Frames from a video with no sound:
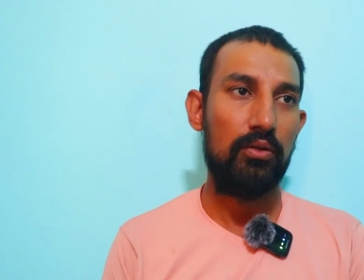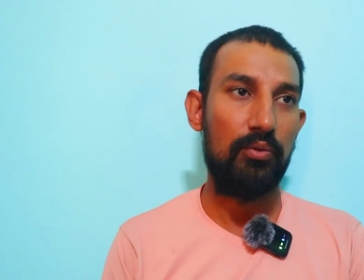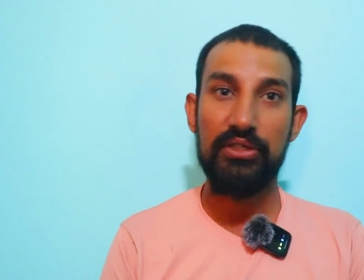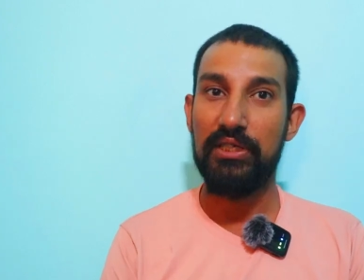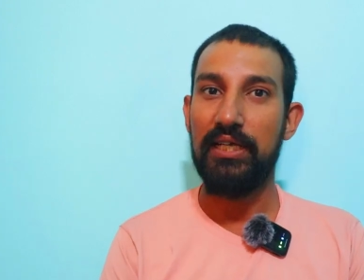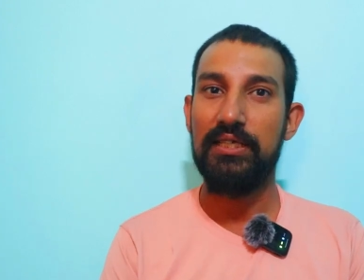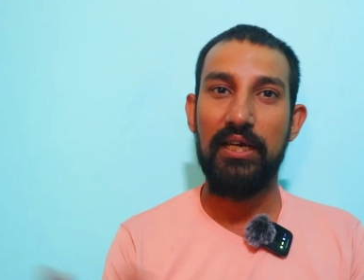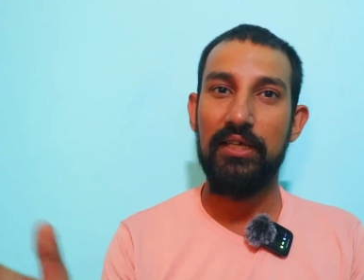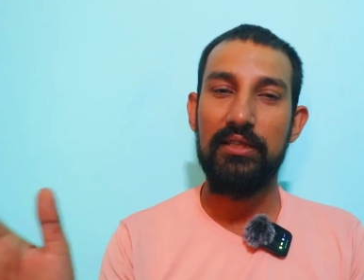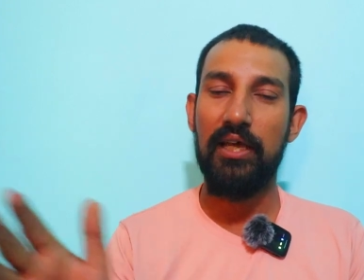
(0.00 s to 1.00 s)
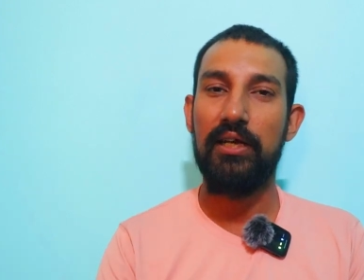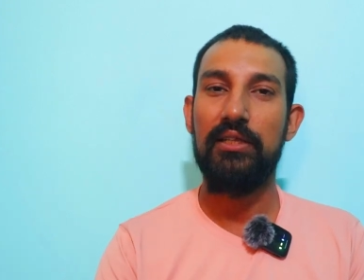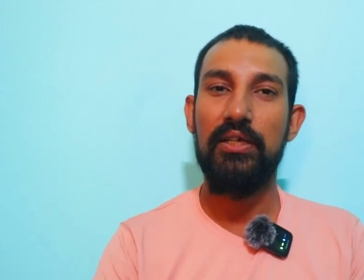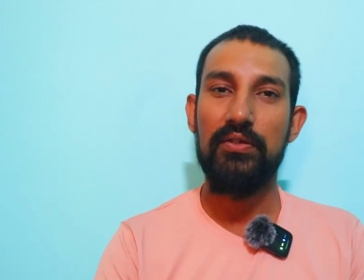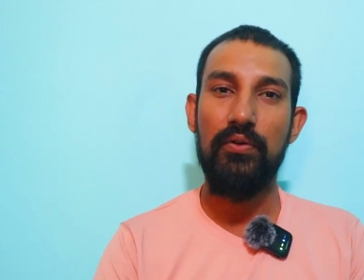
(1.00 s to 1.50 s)
तो बस आज के लिए इतना ही
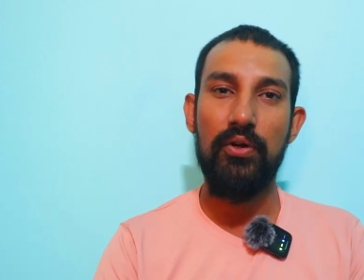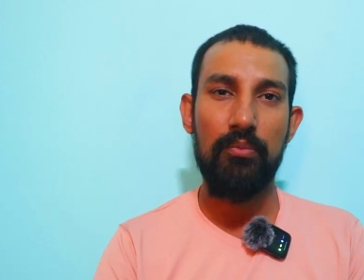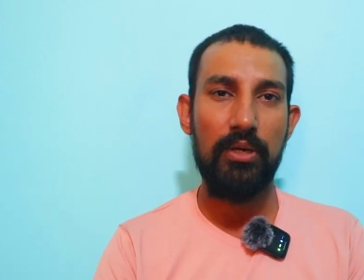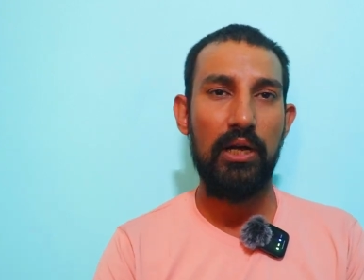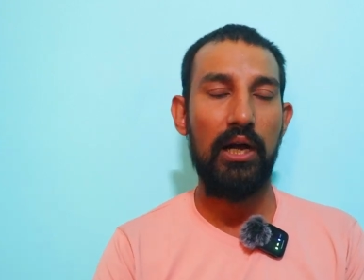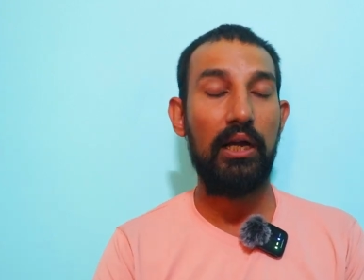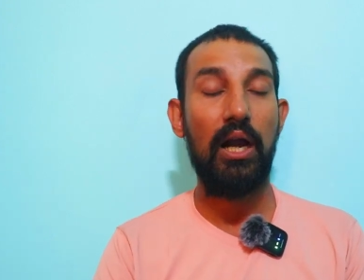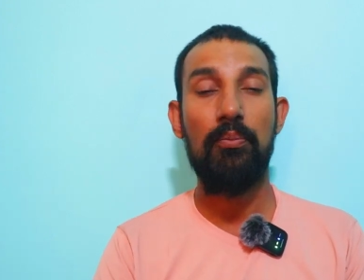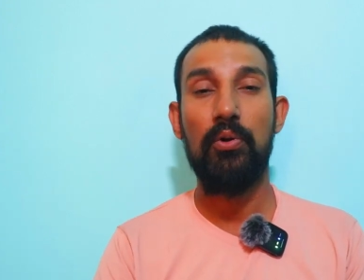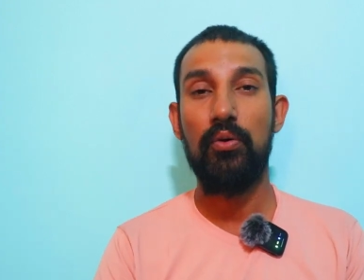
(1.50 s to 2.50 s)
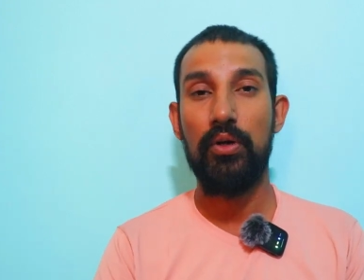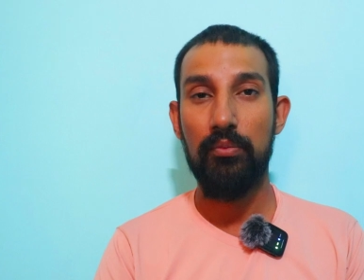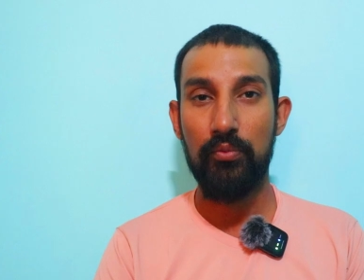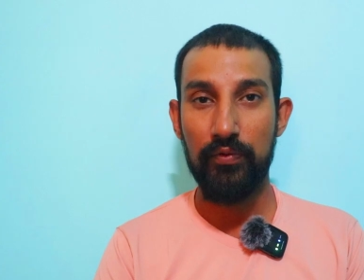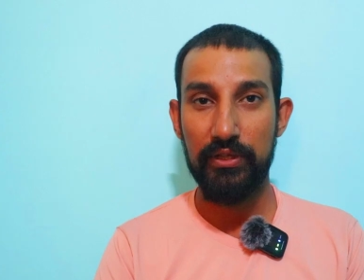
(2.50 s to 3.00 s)
रखते हैं इस वीडियो में अगर आप लोगों ने
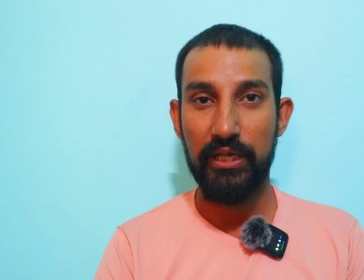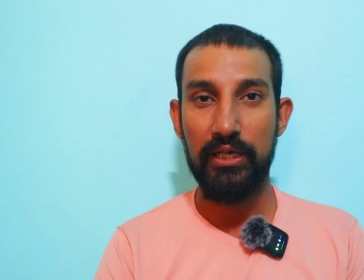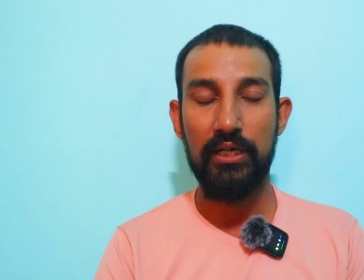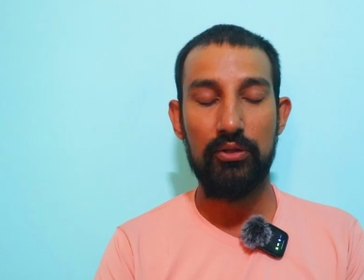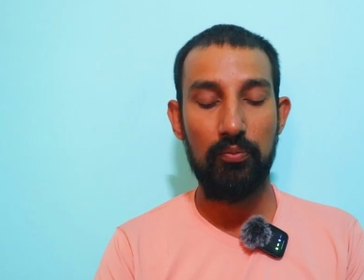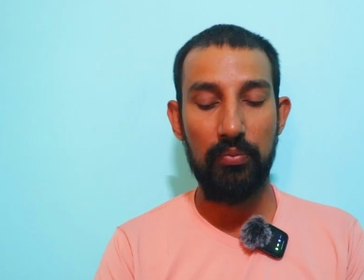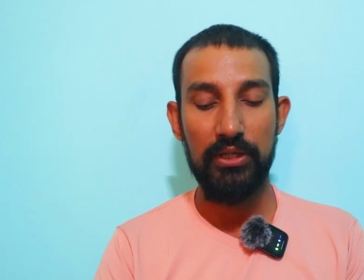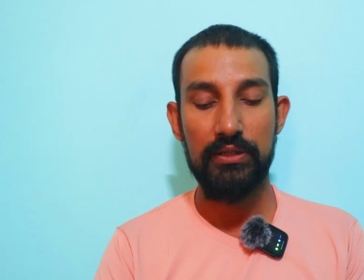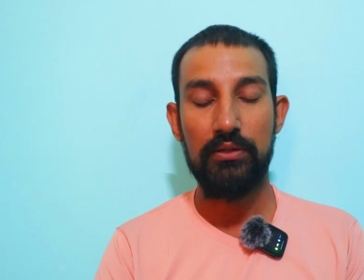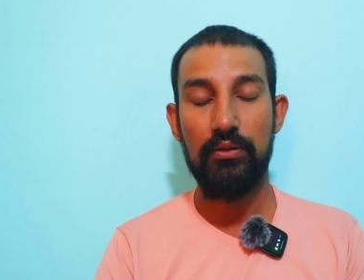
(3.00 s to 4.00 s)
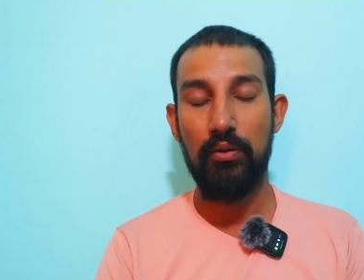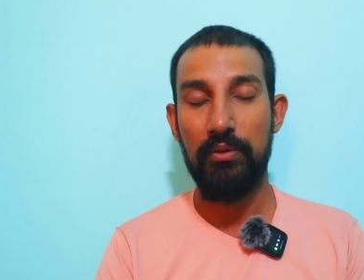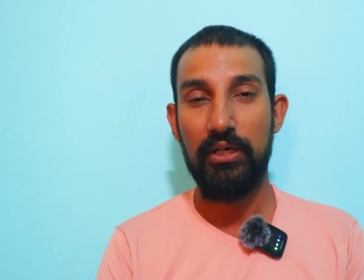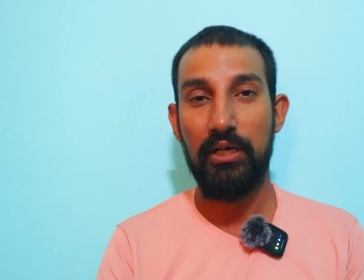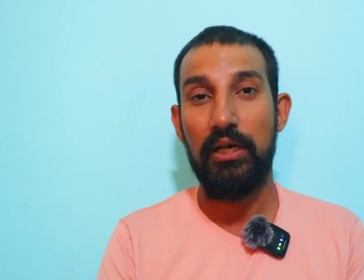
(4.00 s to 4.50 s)
मूवी देखी है तो प्लीज़
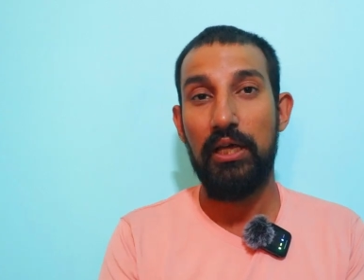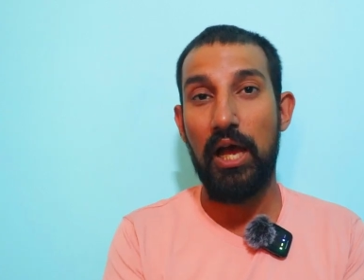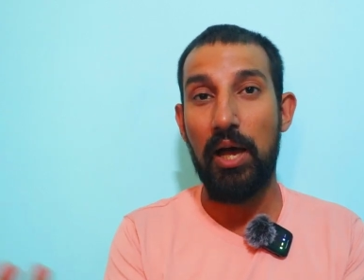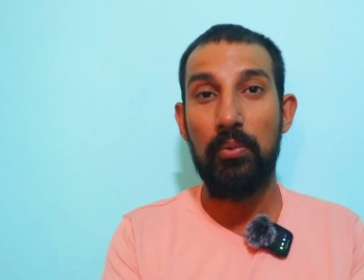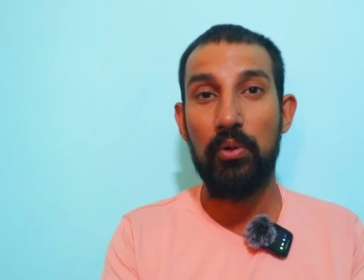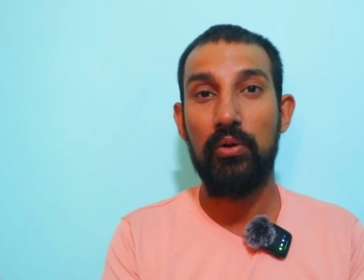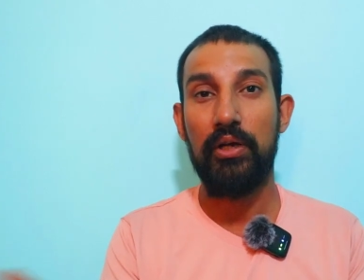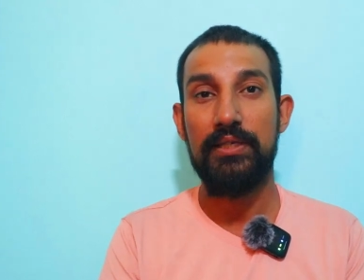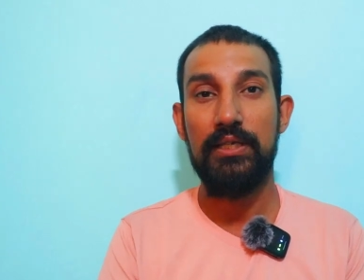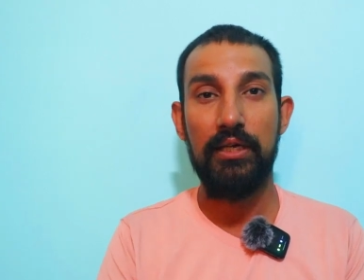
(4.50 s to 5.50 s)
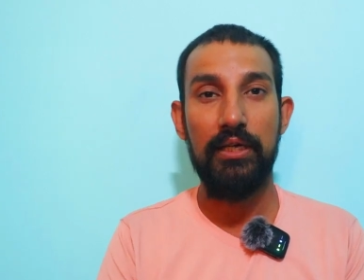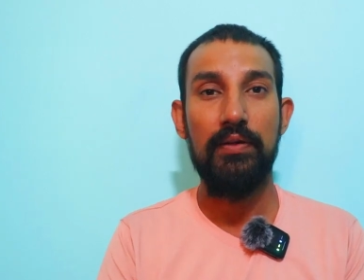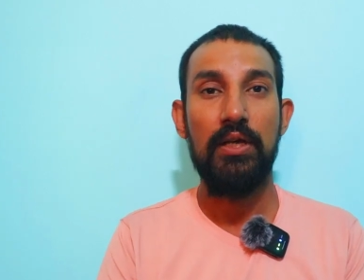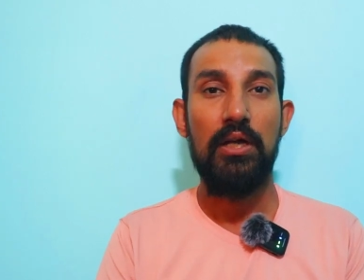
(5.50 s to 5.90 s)
कमेंट करना कि आप लोगों को कैसी लगी